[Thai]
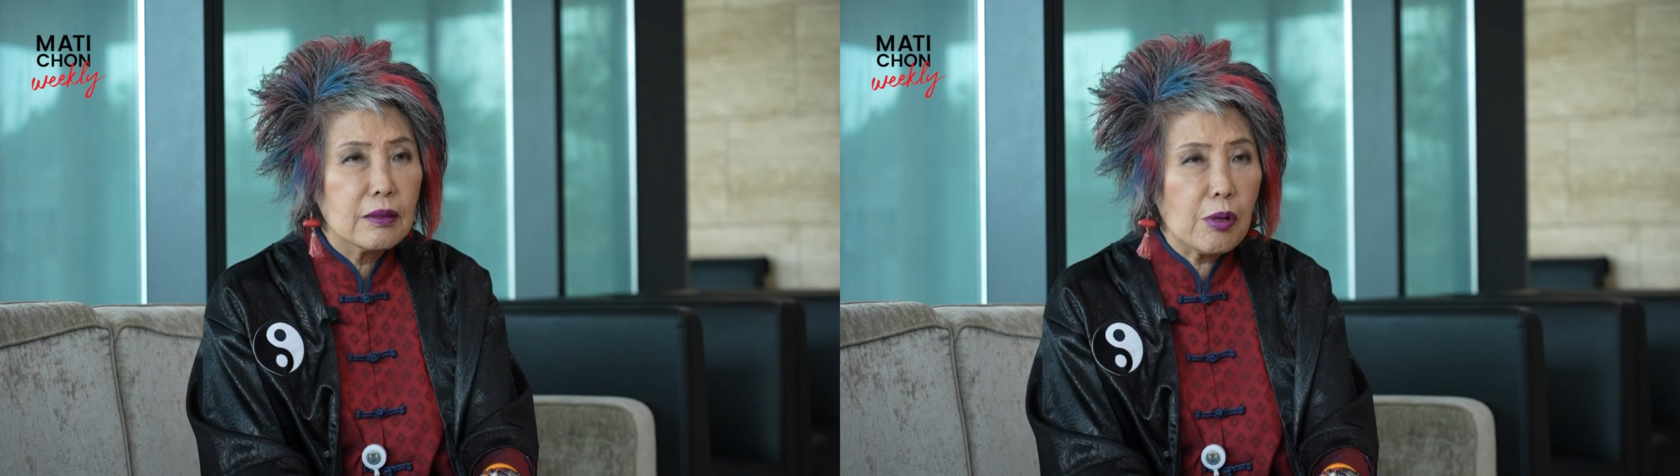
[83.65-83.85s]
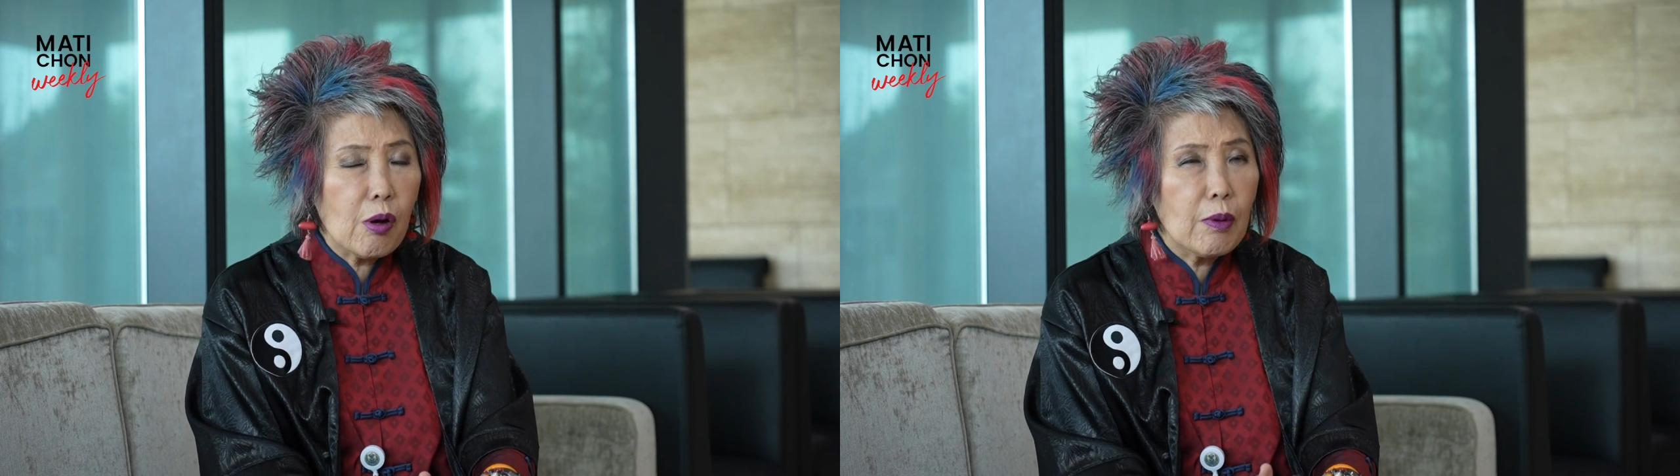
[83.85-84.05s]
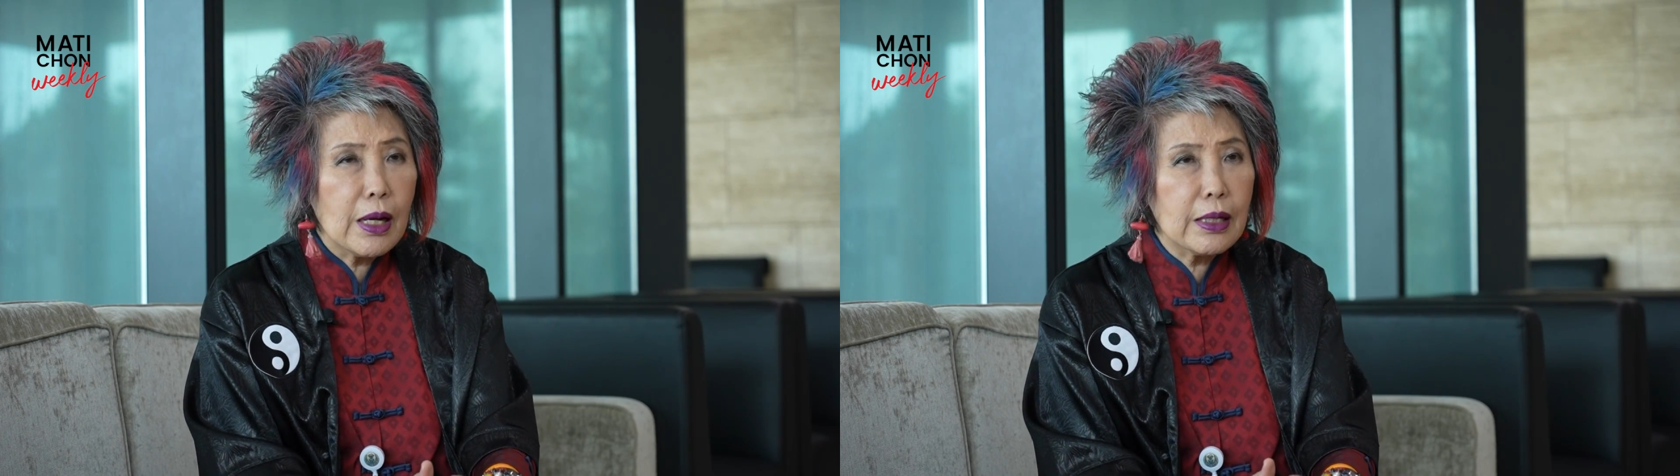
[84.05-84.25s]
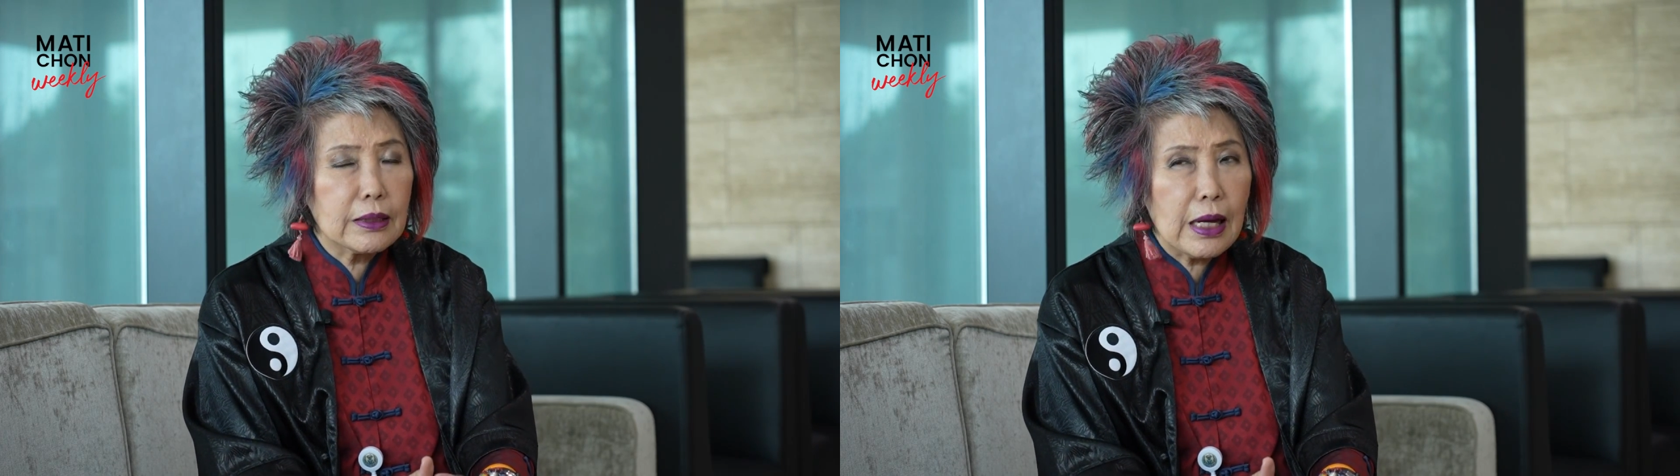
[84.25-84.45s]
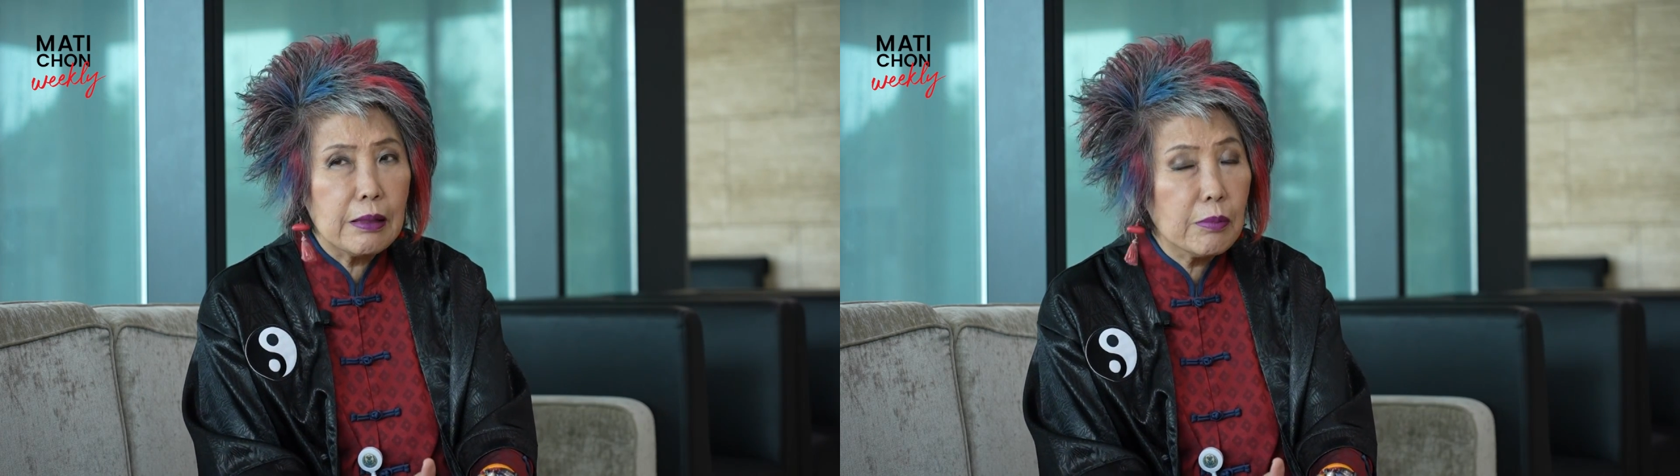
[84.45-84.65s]
เพราะว่า
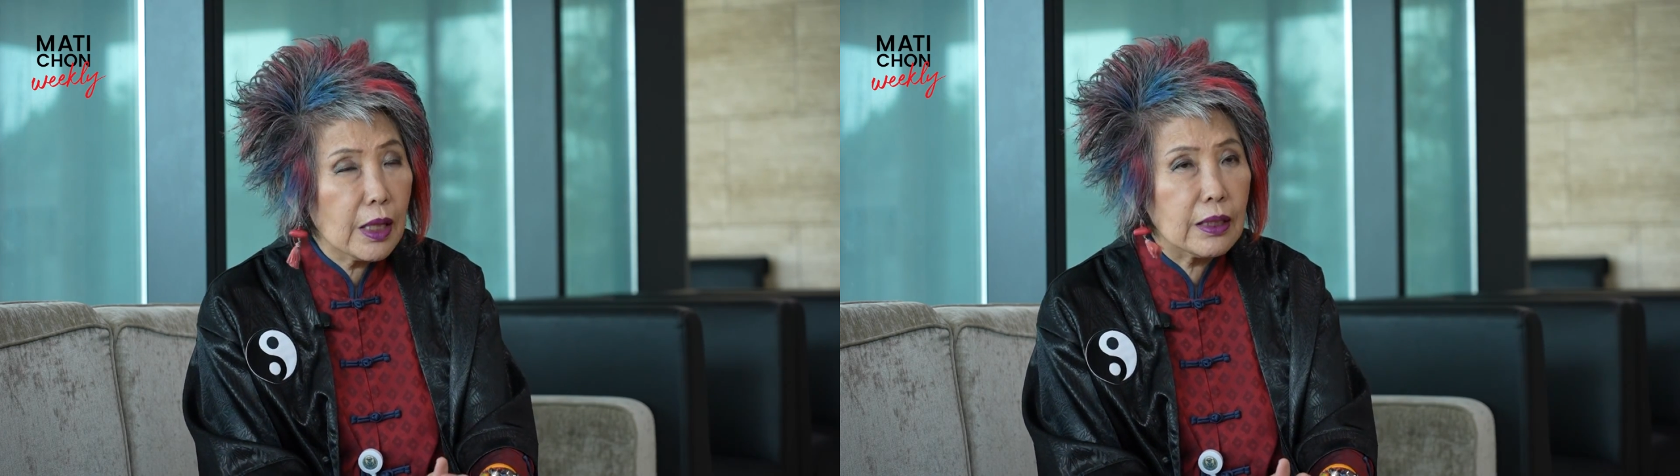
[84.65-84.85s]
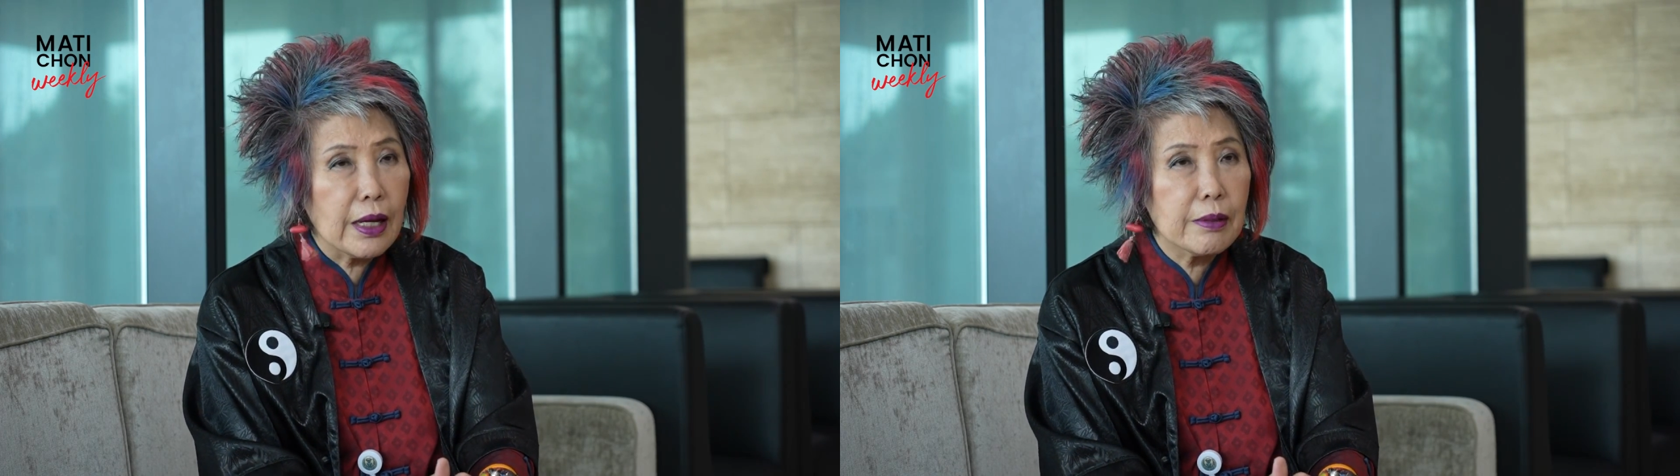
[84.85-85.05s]
การเมืองไท